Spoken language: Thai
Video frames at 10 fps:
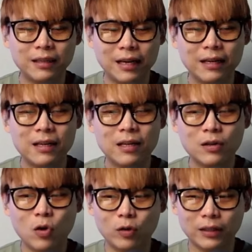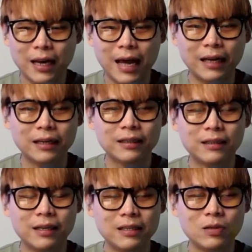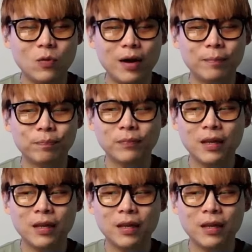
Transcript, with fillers: นะของตลาดเรื่องความ